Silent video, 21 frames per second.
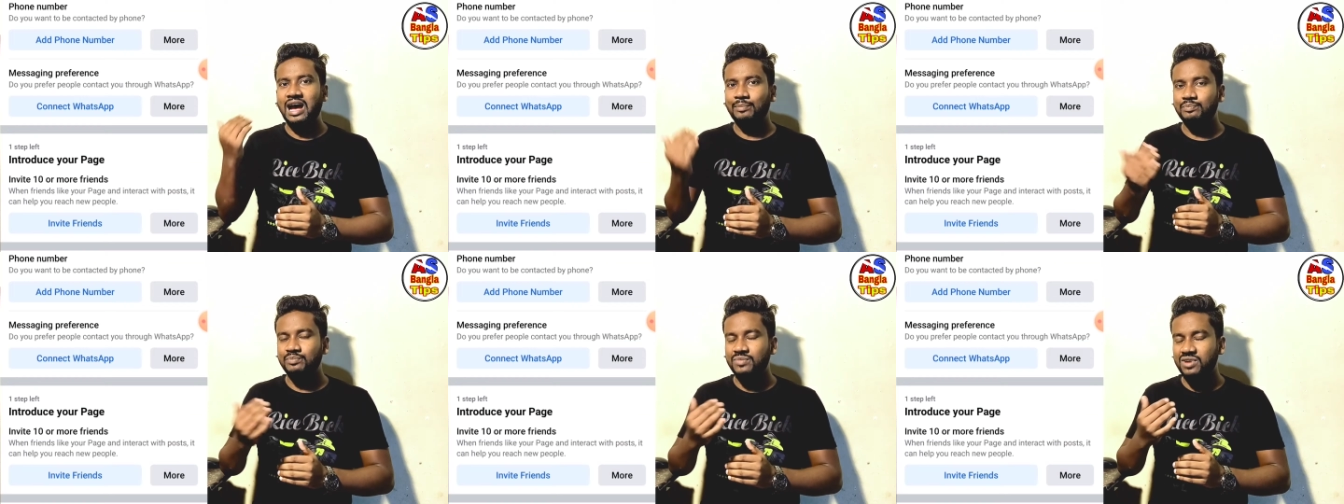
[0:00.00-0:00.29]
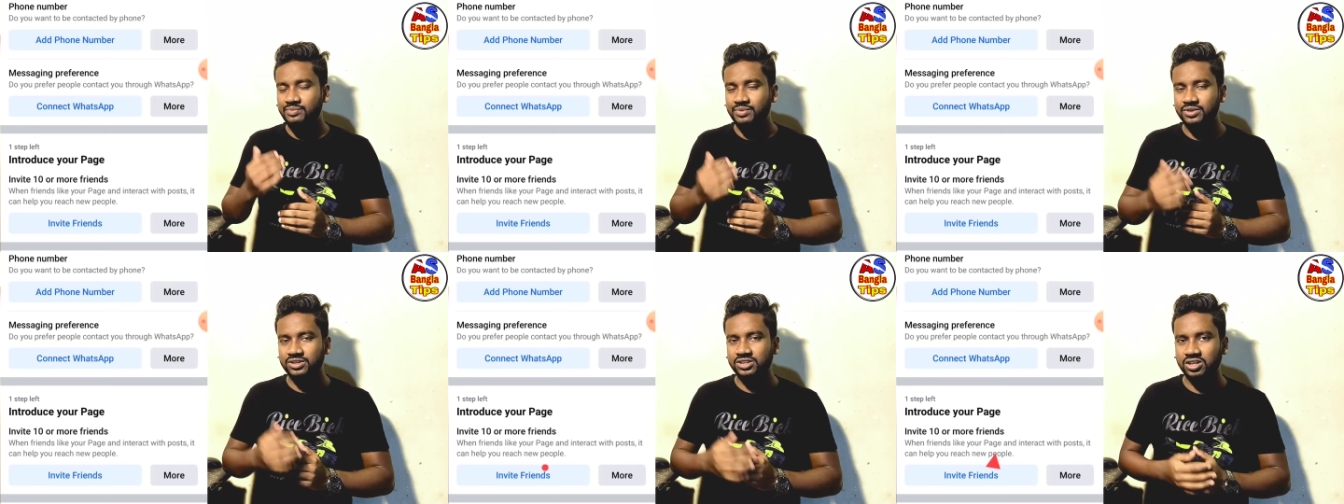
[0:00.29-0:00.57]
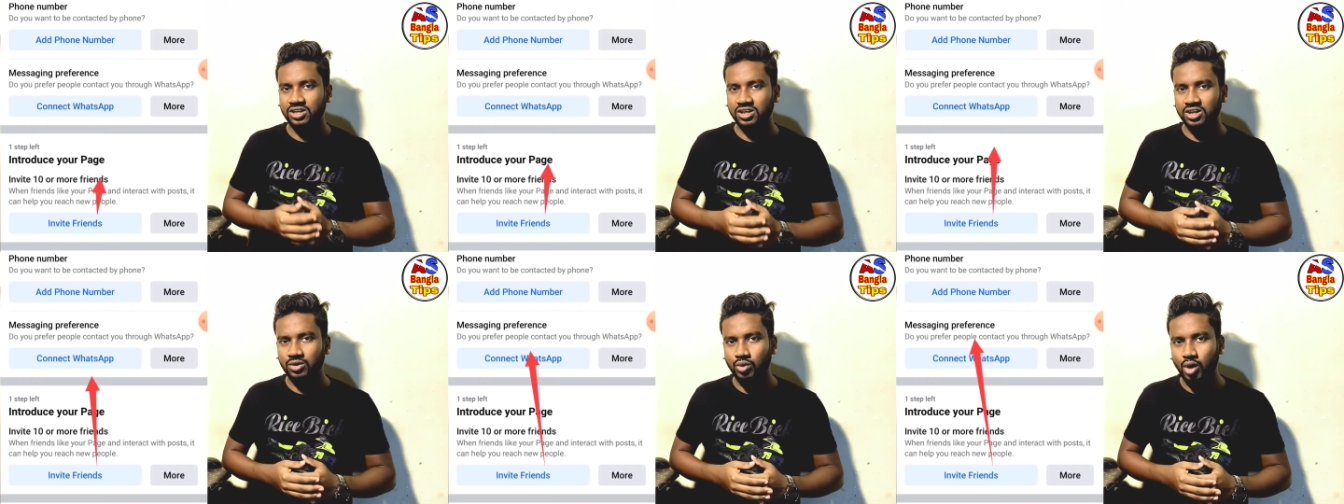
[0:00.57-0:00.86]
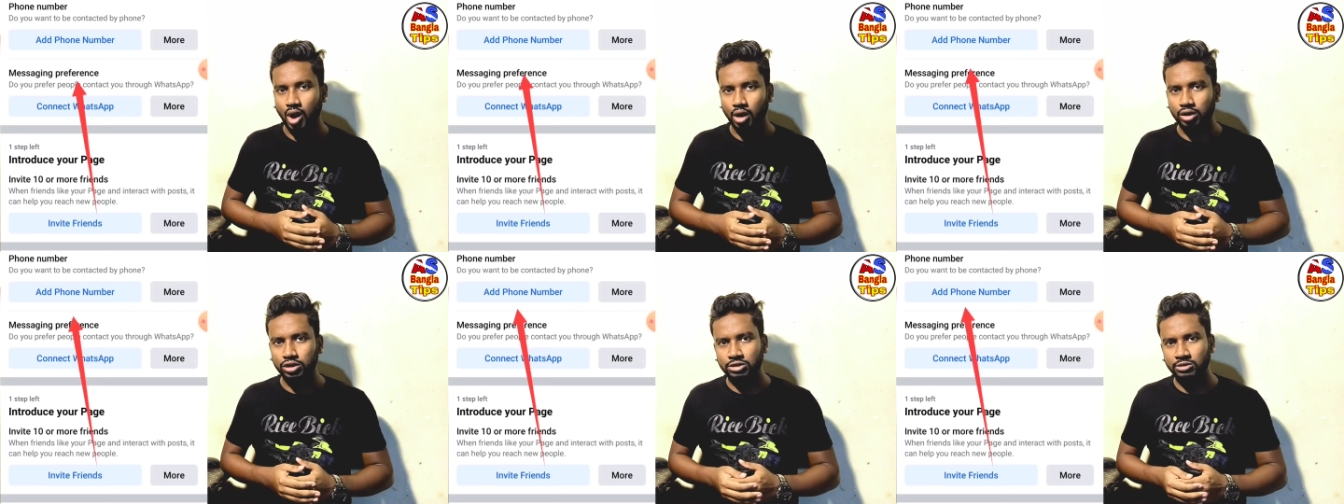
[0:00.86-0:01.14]
আপনার পেজ থেকে
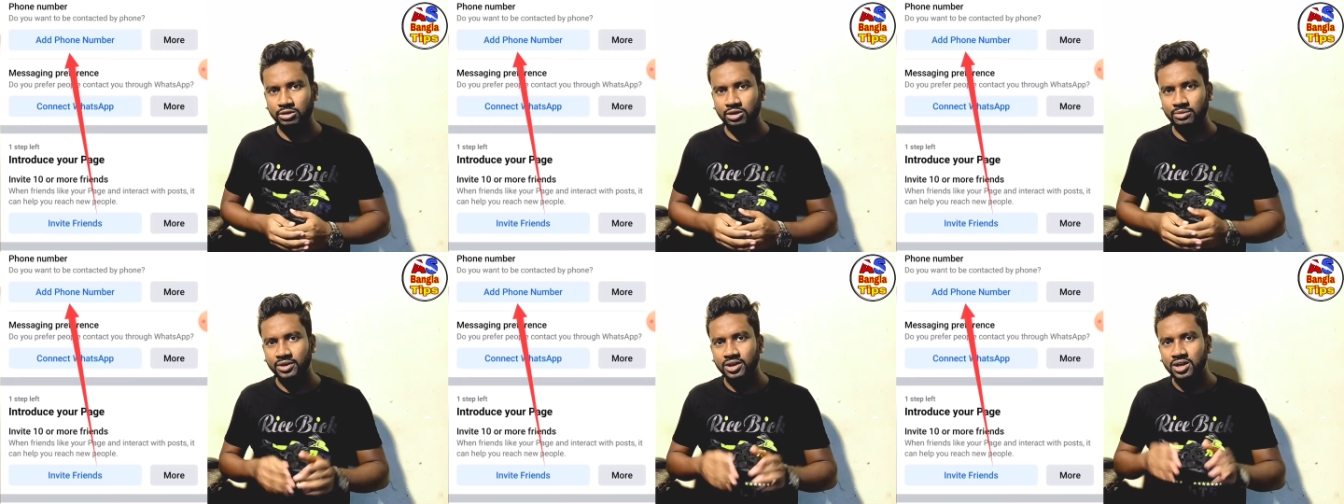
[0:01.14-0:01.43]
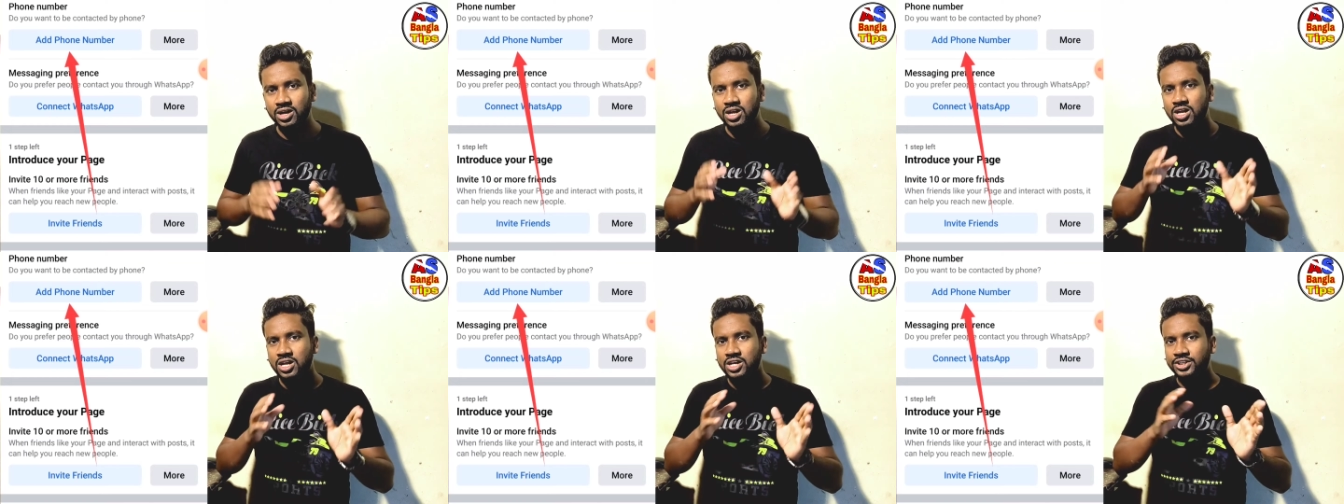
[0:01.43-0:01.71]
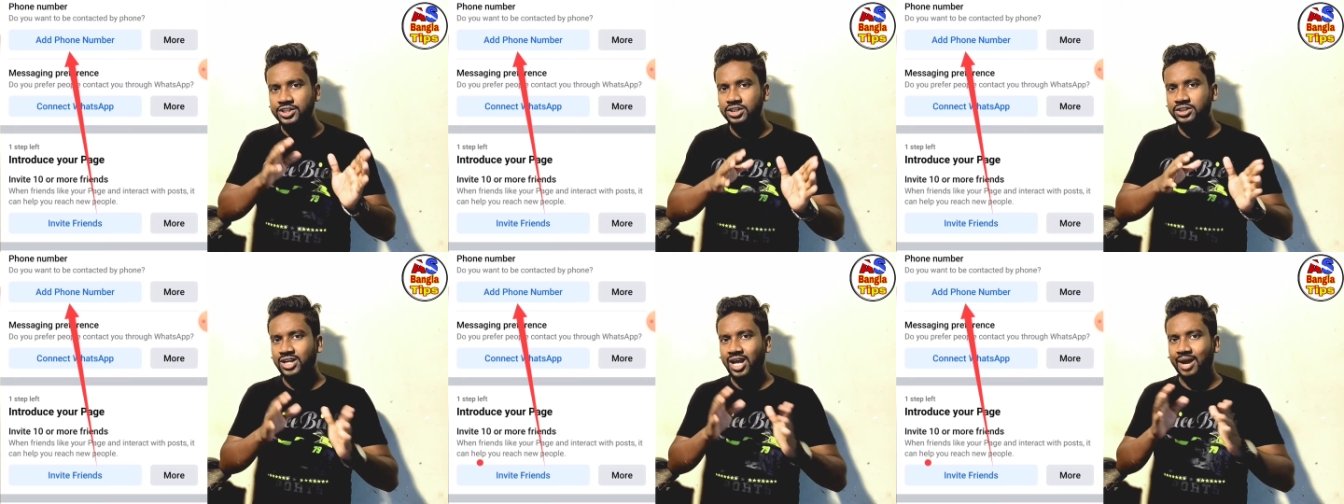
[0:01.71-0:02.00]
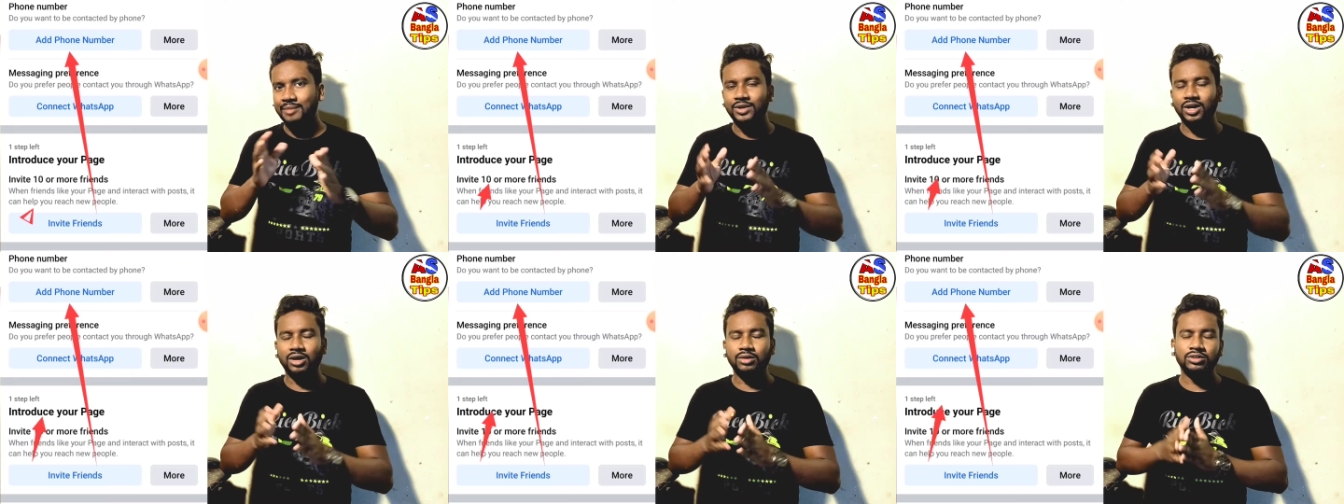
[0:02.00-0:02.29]
ক্রয় করতে পারবে সে
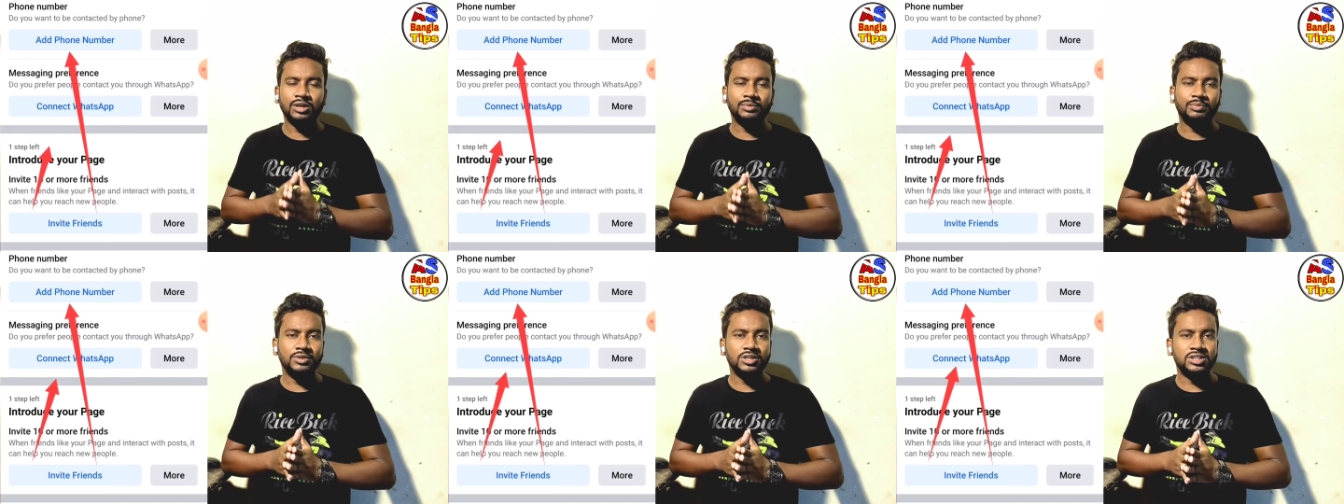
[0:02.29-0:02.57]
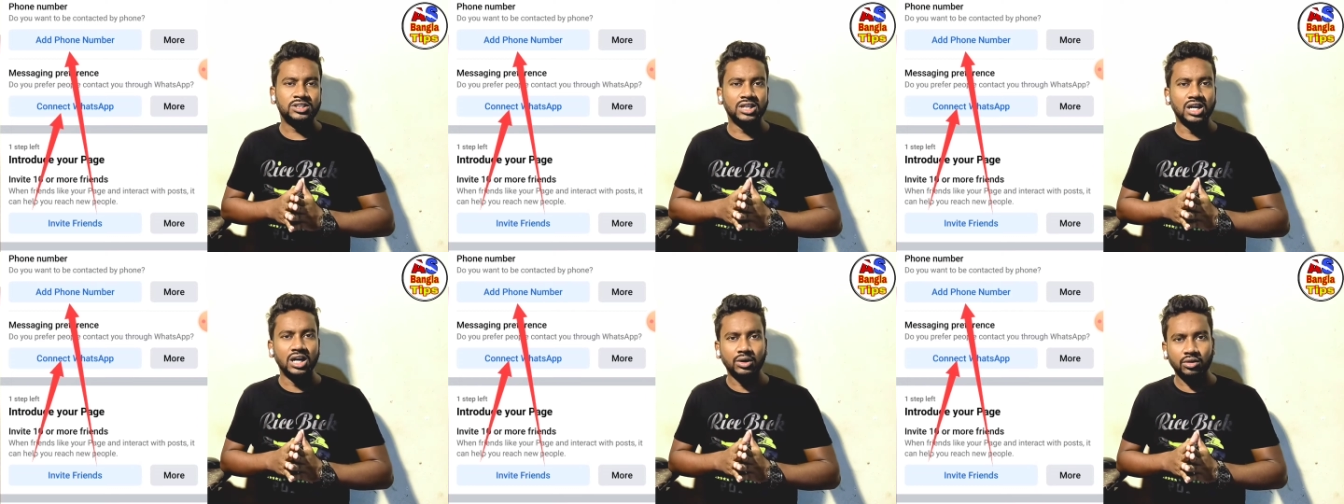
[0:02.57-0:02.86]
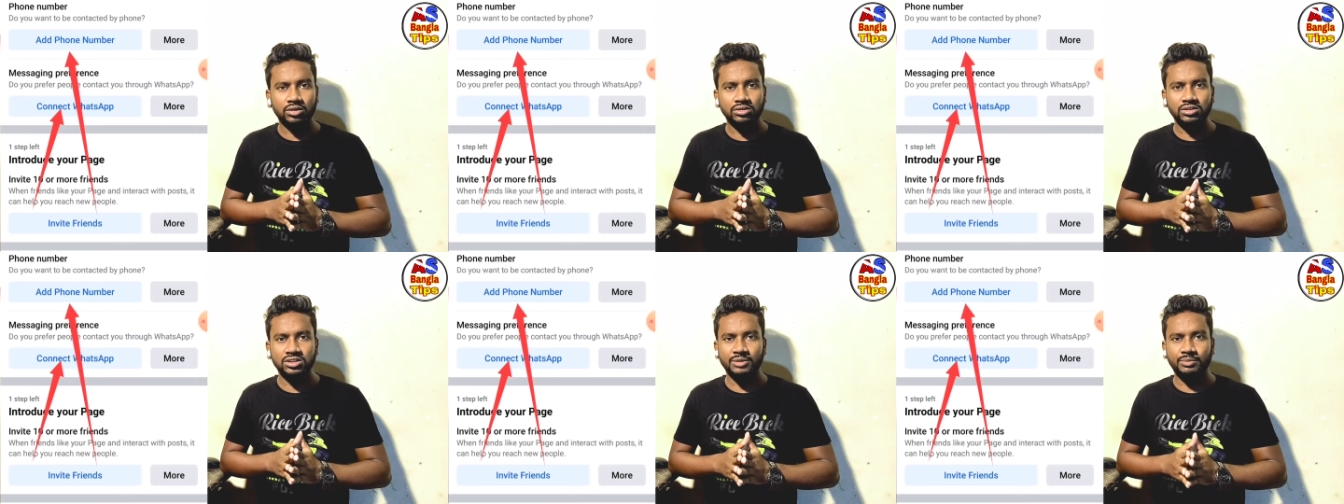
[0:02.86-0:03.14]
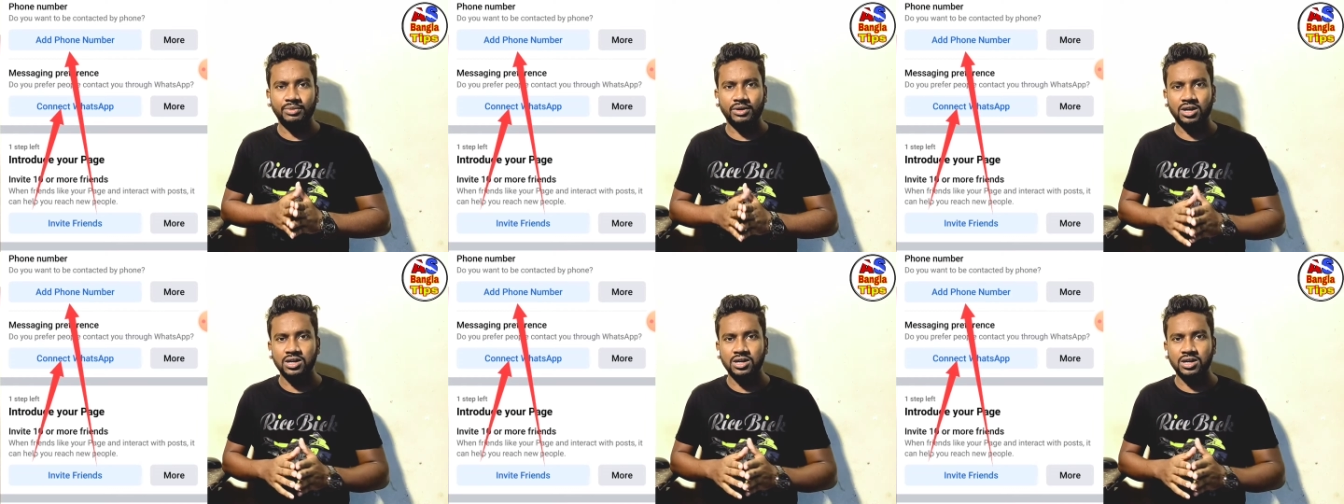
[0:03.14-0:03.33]
টাইমটা কিন্তু আপনি সিলেক্ট করে দিতে